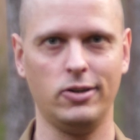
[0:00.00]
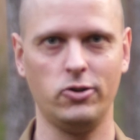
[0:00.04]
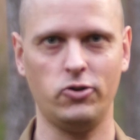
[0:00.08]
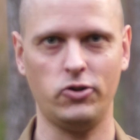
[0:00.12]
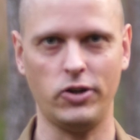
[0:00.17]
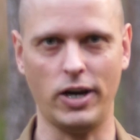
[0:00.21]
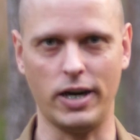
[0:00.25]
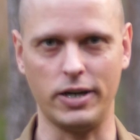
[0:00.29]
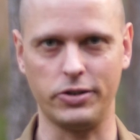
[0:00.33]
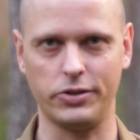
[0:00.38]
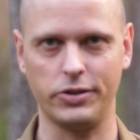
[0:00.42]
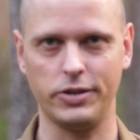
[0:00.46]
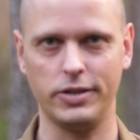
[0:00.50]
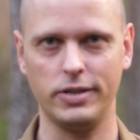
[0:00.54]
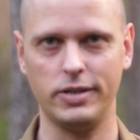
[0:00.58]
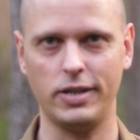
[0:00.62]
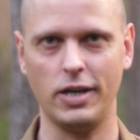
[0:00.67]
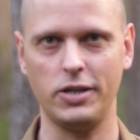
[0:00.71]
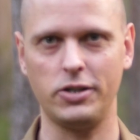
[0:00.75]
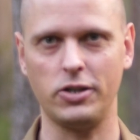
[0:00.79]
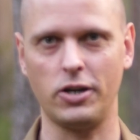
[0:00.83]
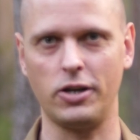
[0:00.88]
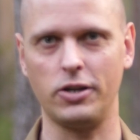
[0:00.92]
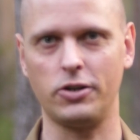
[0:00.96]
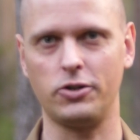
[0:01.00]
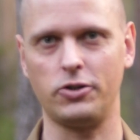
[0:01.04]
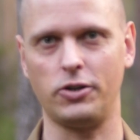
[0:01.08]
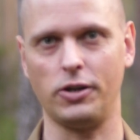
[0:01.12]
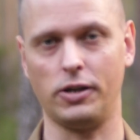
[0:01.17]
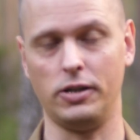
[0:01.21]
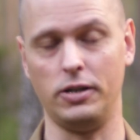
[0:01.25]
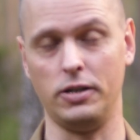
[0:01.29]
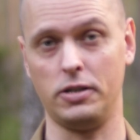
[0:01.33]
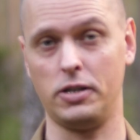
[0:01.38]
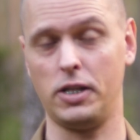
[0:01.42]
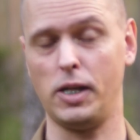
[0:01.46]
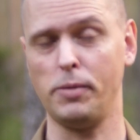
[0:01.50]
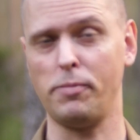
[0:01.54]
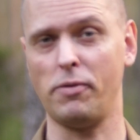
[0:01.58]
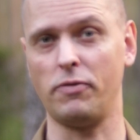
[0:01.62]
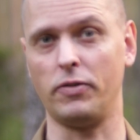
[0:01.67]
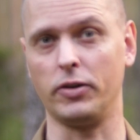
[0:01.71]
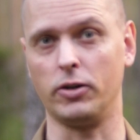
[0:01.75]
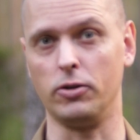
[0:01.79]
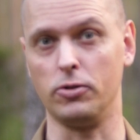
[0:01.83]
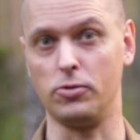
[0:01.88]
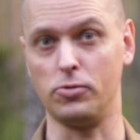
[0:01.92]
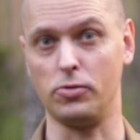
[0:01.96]
Cześć, z tej strony krzykli z
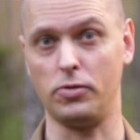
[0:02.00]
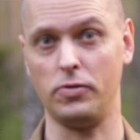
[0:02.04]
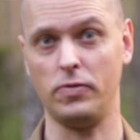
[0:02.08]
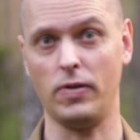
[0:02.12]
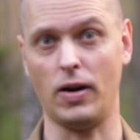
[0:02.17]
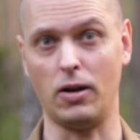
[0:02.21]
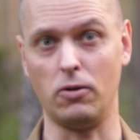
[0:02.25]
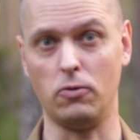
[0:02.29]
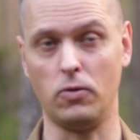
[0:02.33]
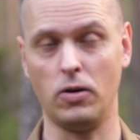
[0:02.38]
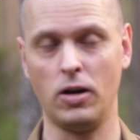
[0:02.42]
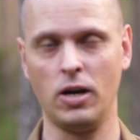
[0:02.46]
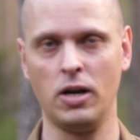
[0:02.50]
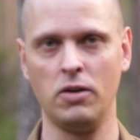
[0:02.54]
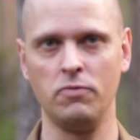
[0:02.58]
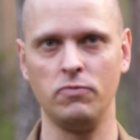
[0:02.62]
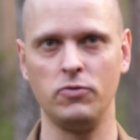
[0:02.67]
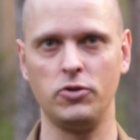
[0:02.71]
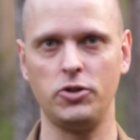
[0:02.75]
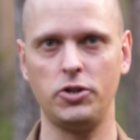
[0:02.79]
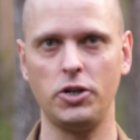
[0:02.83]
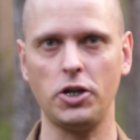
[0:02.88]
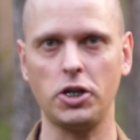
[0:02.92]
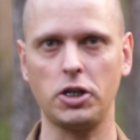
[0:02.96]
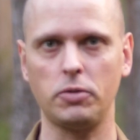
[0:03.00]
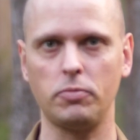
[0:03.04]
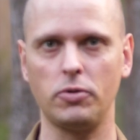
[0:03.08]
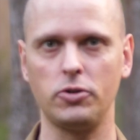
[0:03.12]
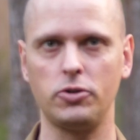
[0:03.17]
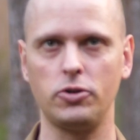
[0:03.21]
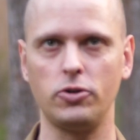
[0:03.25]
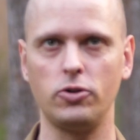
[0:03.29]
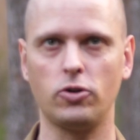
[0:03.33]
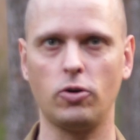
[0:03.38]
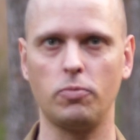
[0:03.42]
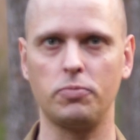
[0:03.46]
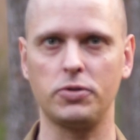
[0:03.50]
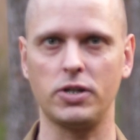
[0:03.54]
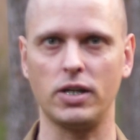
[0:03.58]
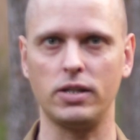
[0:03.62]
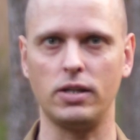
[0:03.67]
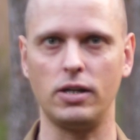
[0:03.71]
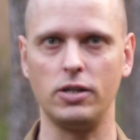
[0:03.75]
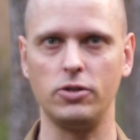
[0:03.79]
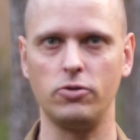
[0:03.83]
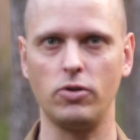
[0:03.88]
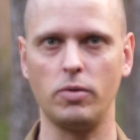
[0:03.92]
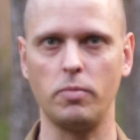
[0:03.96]
domowego Survivalu. W dzisiejszym odcinku
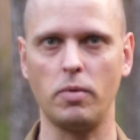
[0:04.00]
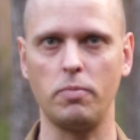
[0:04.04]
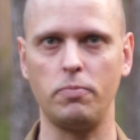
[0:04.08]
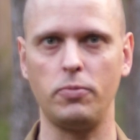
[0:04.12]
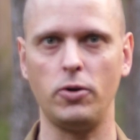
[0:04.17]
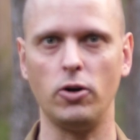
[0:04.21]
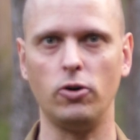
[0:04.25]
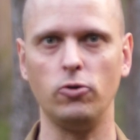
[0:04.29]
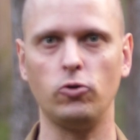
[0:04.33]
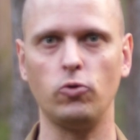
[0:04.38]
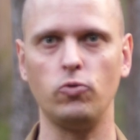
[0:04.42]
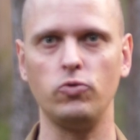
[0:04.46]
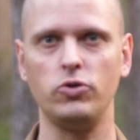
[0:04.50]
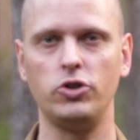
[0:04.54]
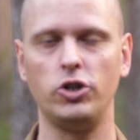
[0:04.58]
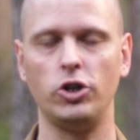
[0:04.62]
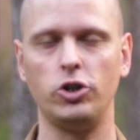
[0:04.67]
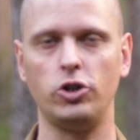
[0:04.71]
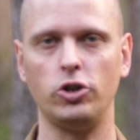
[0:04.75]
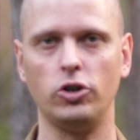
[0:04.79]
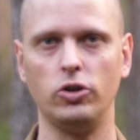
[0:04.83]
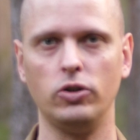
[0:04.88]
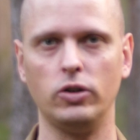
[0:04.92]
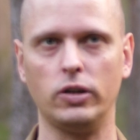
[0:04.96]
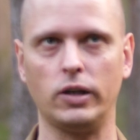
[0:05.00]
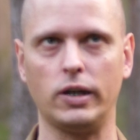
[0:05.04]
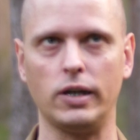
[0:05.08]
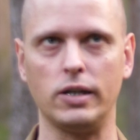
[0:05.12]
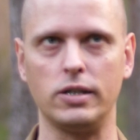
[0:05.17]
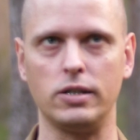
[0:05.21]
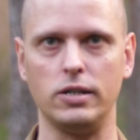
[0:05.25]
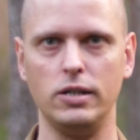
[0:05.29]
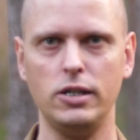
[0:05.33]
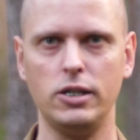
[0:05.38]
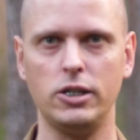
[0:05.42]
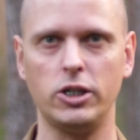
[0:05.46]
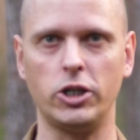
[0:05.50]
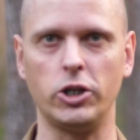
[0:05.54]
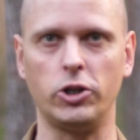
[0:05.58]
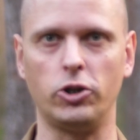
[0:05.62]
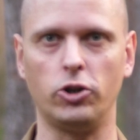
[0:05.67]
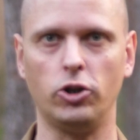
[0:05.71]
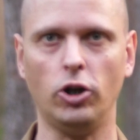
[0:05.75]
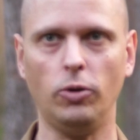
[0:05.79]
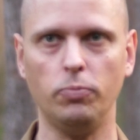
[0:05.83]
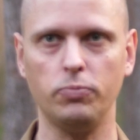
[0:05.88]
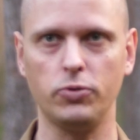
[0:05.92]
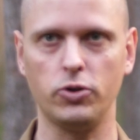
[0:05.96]
przeanalizujemy piątą dziesiątkę z listy
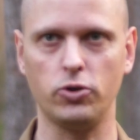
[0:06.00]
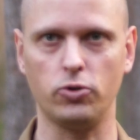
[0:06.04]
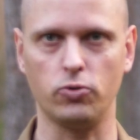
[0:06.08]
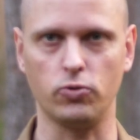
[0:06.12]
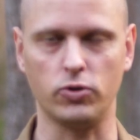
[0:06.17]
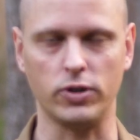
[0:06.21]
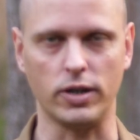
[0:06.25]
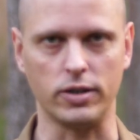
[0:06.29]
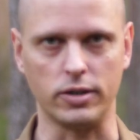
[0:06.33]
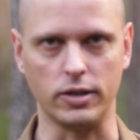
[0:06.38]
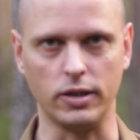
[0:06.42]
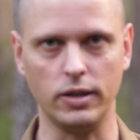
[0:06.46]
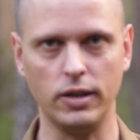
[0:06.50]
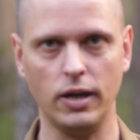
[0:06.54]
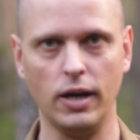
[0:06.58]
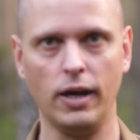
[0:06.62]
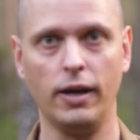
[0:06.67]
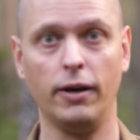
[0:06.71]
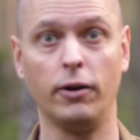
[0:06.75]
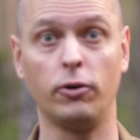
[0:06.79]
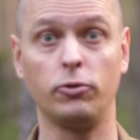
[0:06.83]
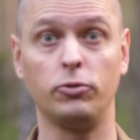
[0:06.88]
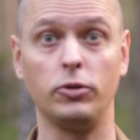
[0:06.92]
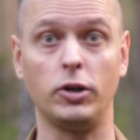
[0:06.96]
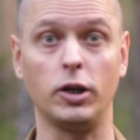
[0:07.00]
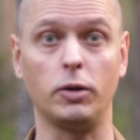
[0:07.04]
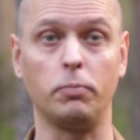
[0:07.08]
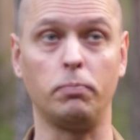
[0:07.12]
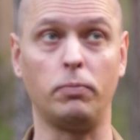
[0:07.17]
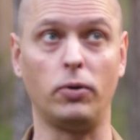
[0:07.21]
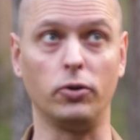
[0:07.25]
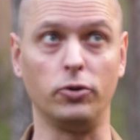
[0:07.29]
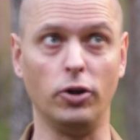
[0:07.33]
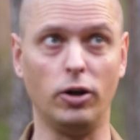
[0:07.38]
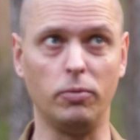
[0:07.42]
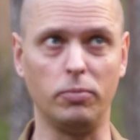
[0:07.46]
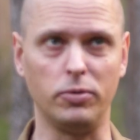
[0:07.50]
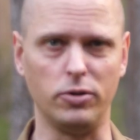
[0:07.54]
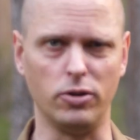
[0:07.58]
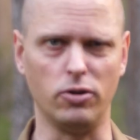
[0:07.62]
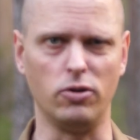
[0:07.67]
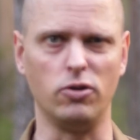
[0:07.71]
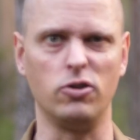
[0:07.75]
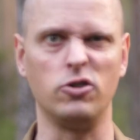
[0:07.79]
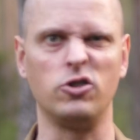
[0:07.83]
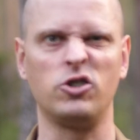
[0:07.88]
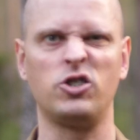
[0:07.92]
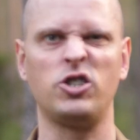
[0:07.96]
top 100 rzeczy, których
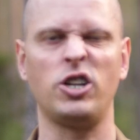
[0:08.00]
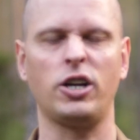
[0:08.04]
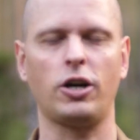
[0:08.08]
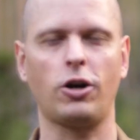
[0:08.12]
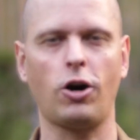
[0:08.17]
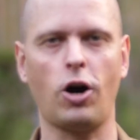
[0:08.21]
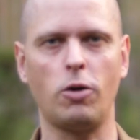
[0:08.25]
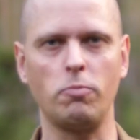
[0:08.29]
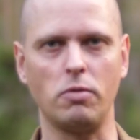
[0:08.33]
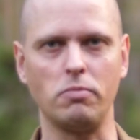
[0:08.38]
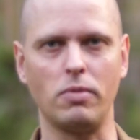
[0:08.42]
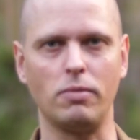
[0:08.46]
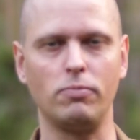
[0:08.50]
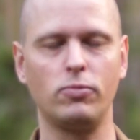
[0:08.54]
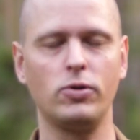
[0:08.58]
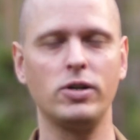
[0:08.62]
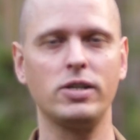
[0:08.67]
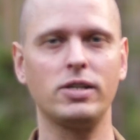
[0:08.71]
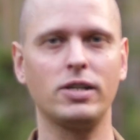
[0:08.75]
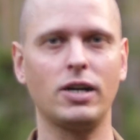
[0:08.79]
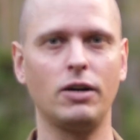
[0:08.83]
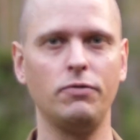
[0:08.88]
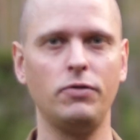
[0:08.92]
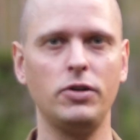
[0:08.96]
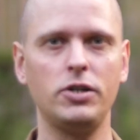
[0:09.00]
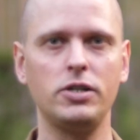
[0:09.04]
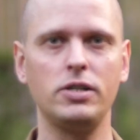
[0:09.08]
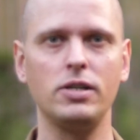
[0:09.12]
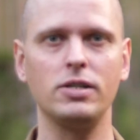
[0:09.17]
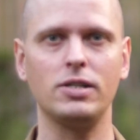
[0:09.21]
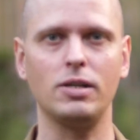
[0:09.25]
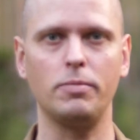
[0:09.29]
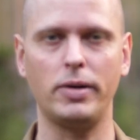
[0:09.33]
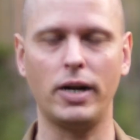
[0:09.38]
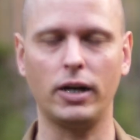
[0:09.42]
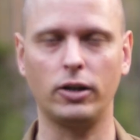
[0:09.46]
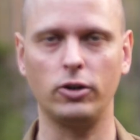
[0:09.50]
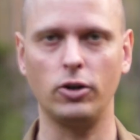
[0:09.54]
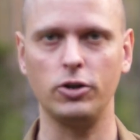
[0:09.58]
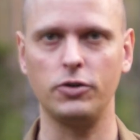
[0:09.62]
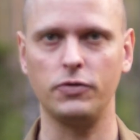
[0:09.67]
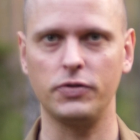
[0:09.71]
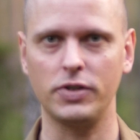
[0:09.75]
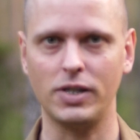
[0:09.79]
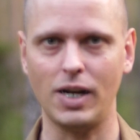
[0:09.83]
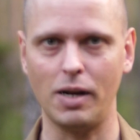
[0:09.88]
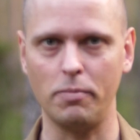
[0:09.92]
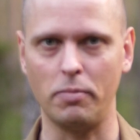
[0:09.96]
podobno rzekomo ma błyskawicznie
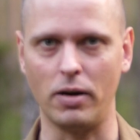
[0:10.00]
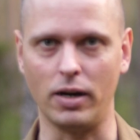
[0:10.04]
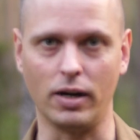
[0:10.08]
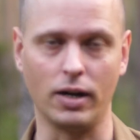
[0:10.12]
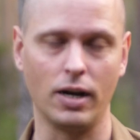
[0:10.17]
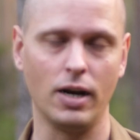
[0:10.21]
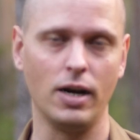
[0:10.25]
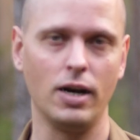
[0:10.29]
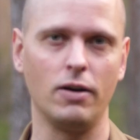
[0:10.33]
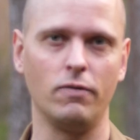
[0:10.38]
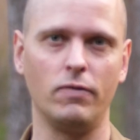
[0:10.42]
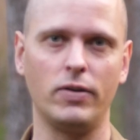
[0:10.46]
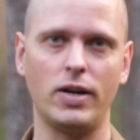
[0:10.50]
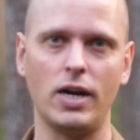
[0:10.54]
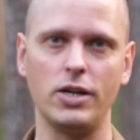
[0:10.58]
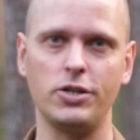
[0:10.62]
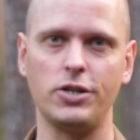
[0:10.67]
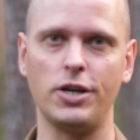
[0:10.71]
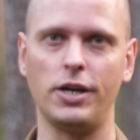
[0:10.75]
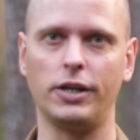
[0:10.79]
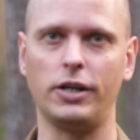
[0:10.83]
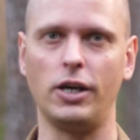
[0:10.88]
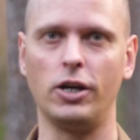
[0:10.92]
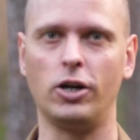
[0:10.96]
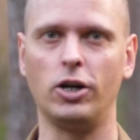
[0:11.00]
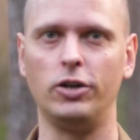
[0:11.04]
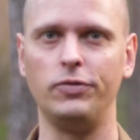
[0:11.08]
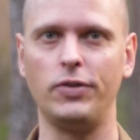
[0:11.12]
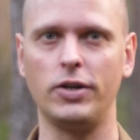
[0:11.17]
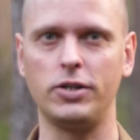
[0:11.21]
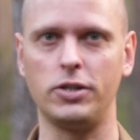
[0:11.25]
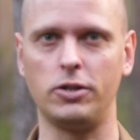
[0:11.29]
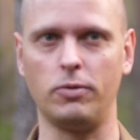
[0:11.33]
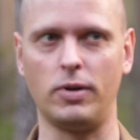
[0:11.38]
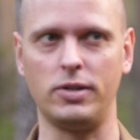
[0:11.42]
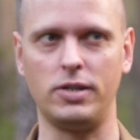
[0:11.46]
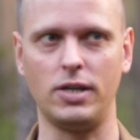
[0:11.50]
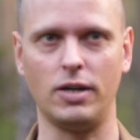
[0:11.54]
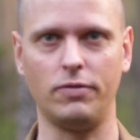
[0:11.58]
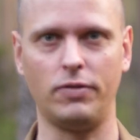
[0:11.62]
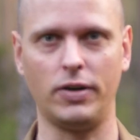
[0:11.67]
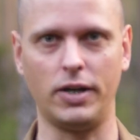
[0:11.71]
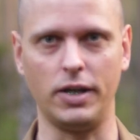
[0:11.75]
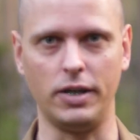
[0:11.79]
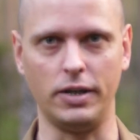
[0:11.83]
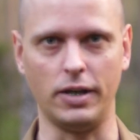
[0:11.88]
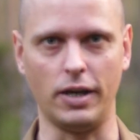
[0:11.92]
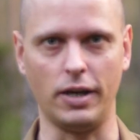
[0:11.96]
zabraknąć w sklepach w razie jakiejkolwiek sytuacji
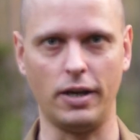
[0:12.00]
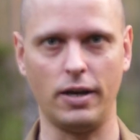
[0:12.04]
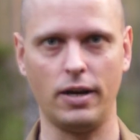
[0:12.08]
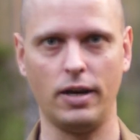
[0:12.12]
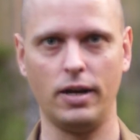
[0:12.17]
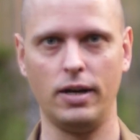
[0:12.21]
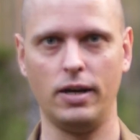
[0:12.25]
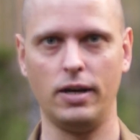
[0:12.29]
awaryjnej.